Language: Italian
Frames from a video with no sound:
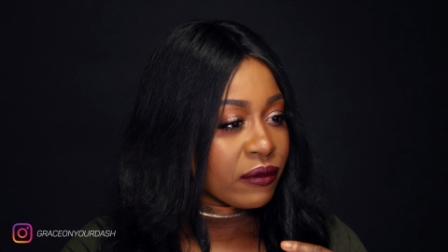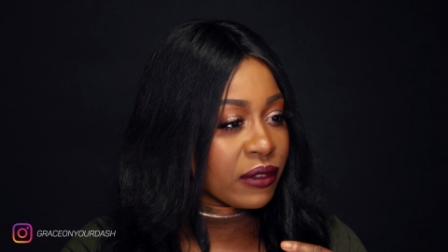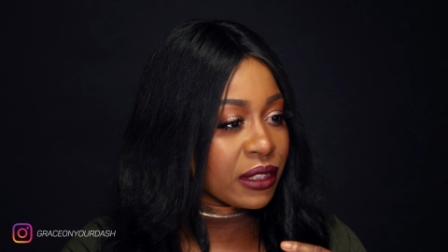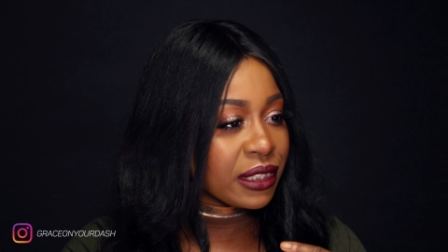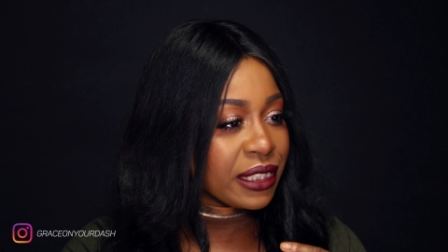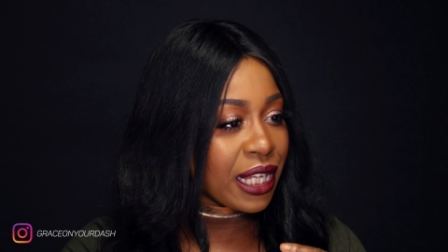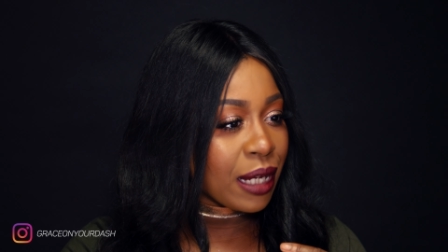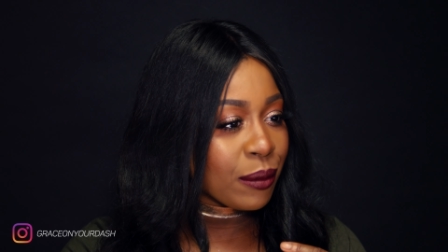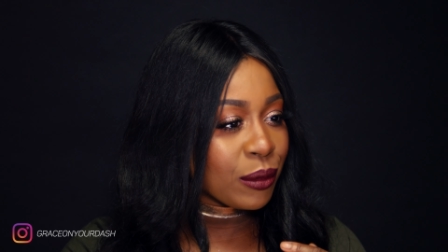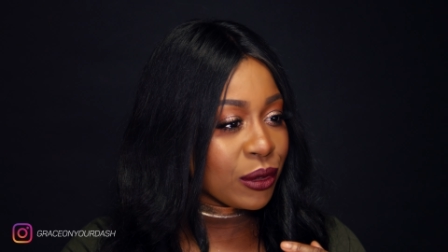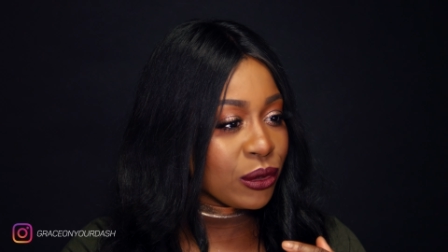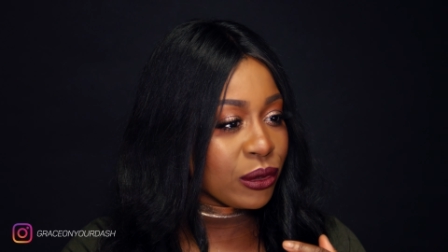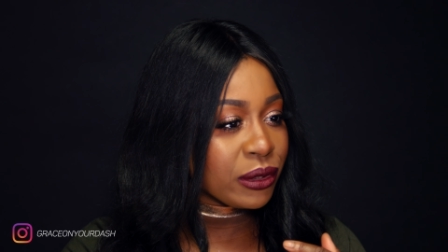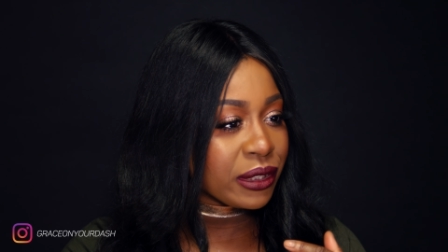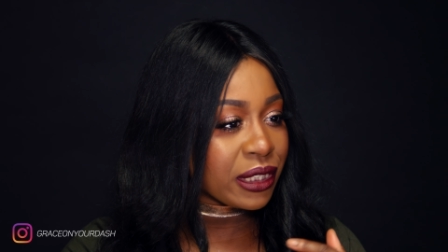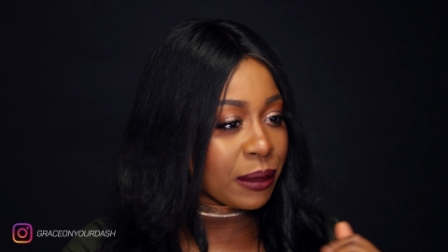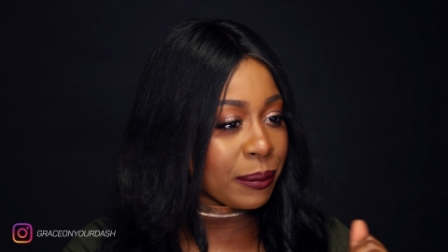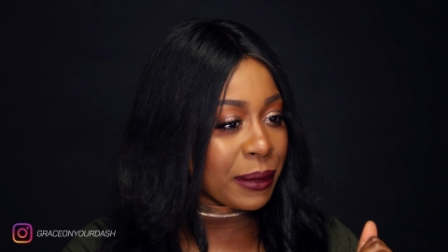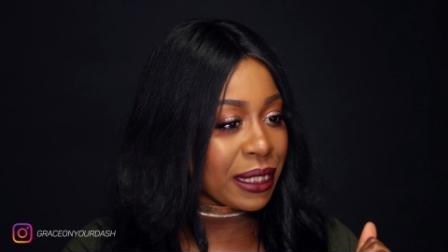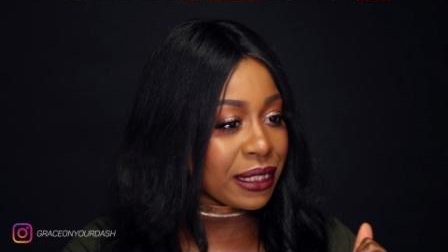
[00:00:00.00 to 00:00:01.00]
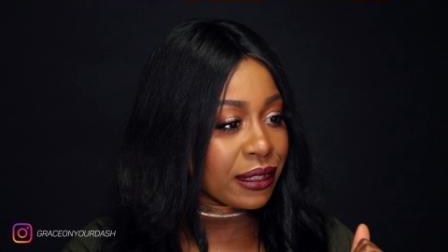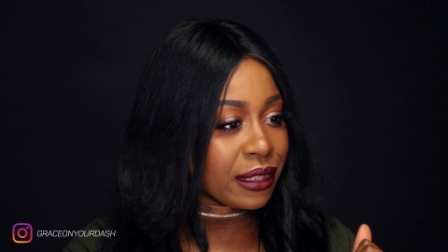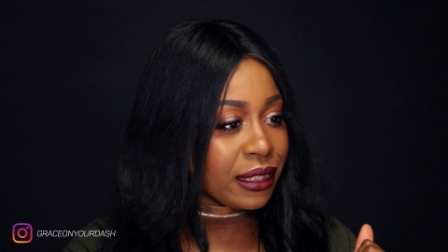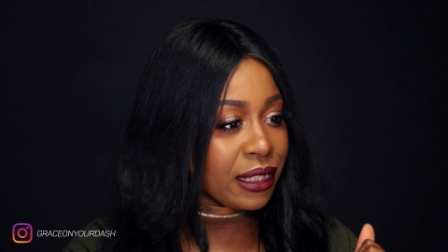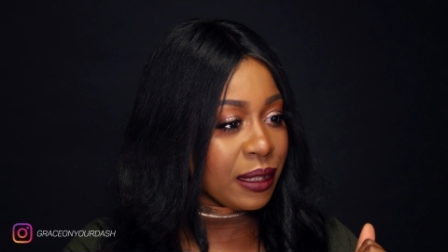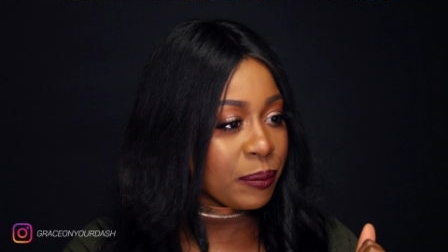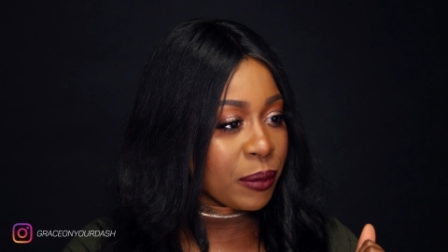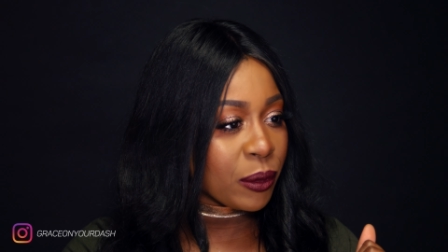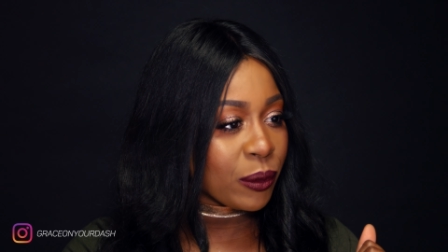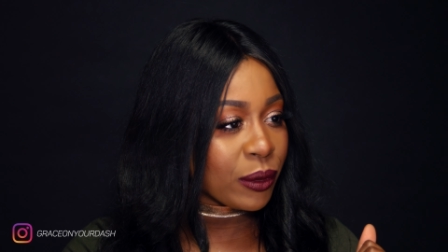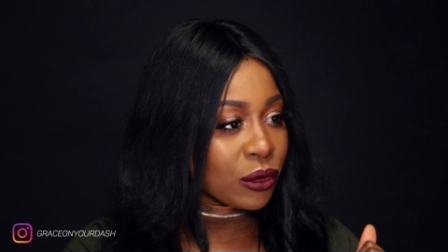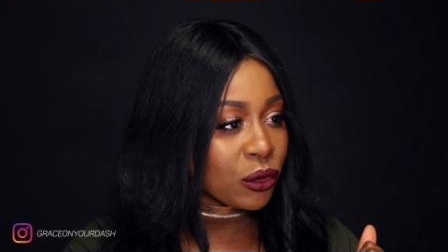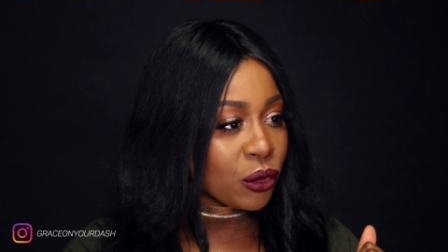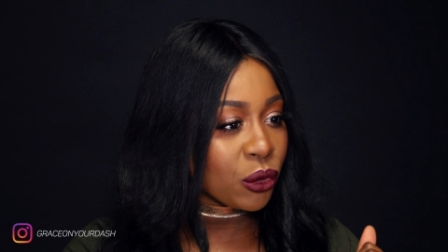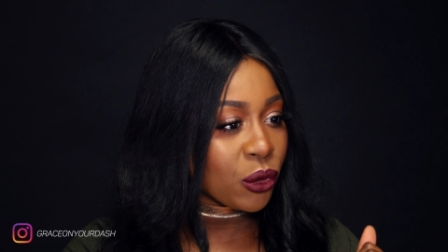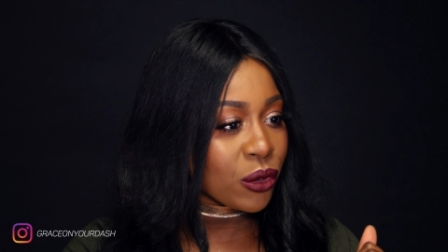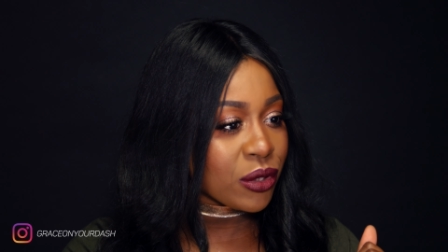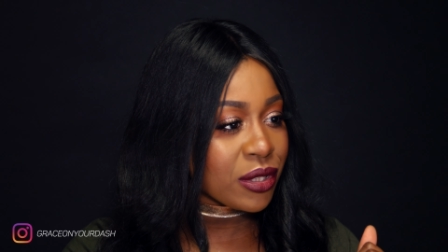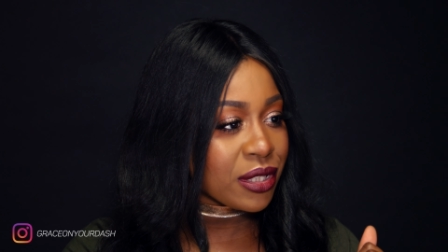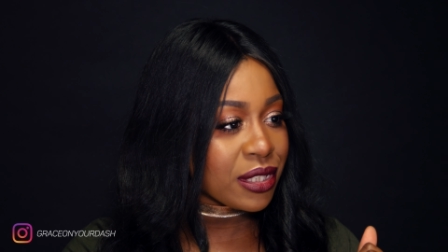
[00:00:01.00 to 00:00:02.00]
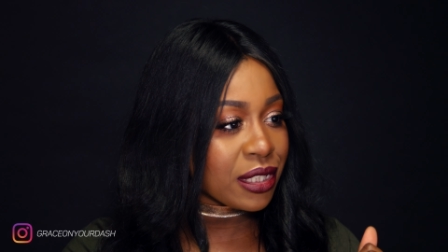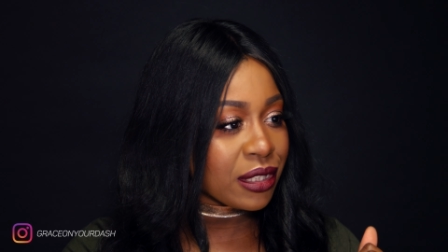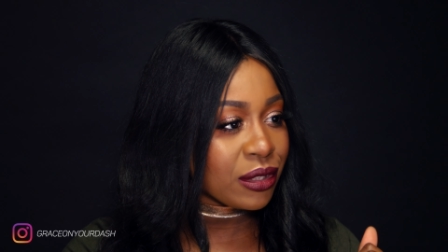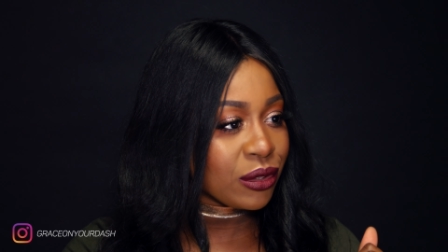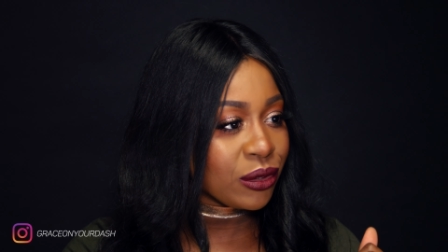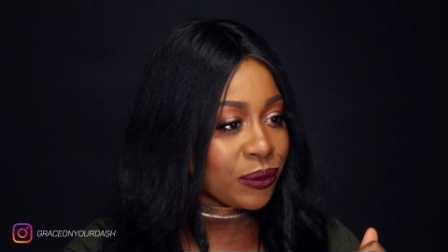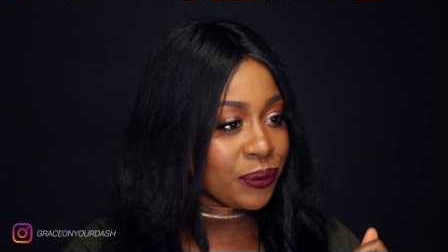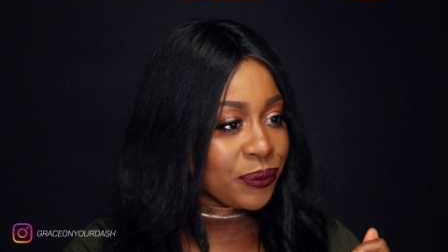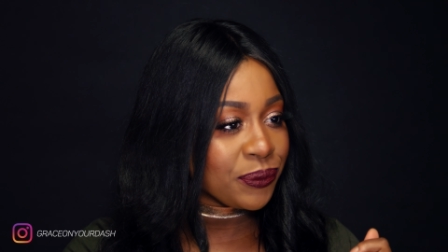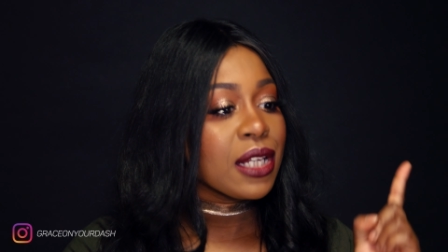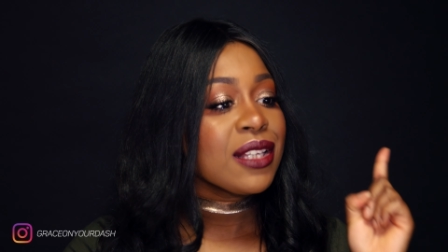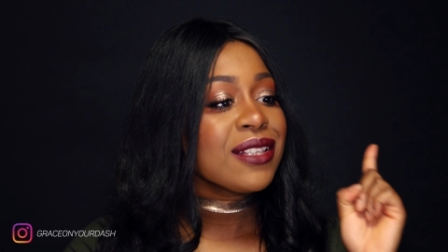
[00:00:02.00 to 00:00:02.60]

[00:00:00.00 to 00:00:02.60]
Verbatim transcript: Vediamo gli Ultramat Lip quanto costano.